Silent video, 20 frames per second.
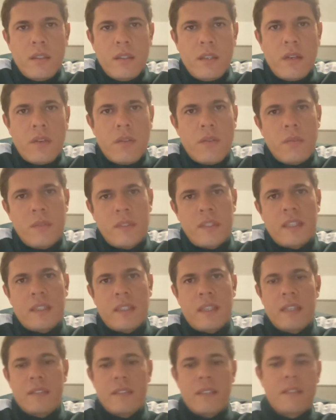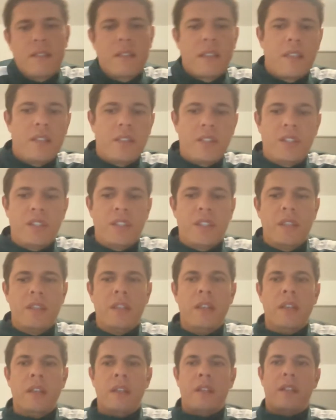Algumas atletas que a
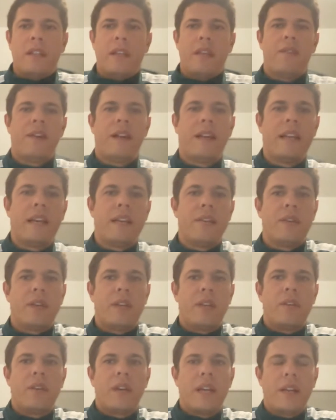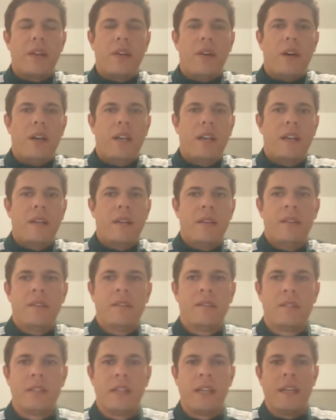gente tem avaliado aqui no
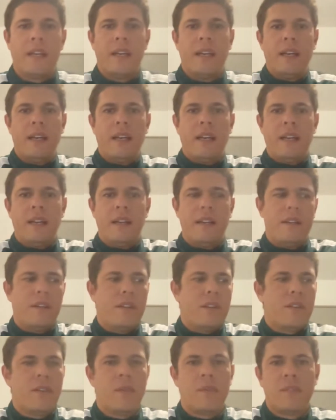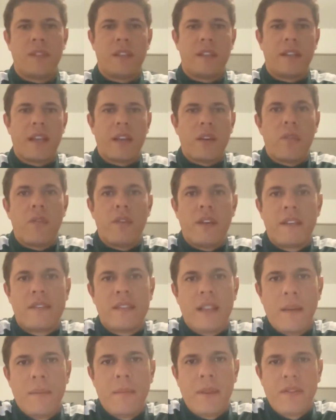Carioca, é, nós vamos sentar e
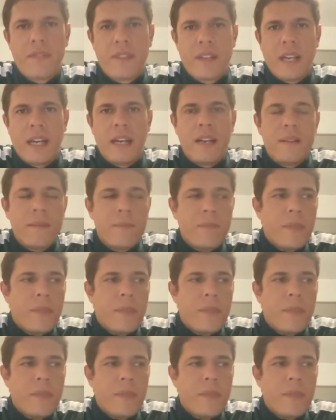conversar para ficar.